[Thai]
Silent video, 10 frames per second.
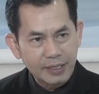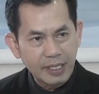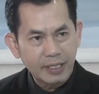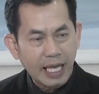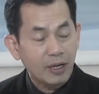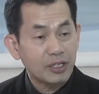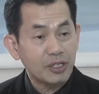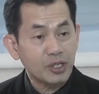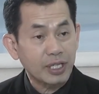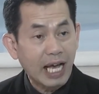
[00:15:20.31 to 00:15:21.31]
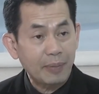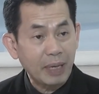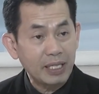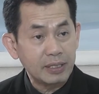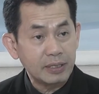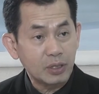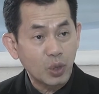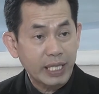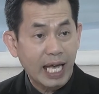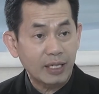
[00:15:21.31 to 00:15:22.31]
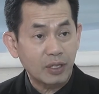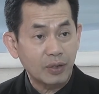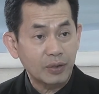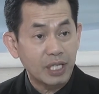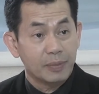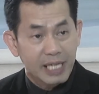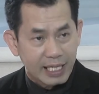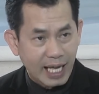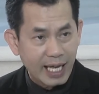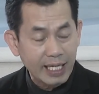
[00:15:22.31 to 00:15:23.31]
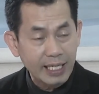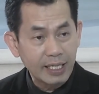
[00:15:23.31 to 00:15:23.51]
ซึ่งแน่นอนที่สุดการเป็นตัวแทนของทีมชาติไทย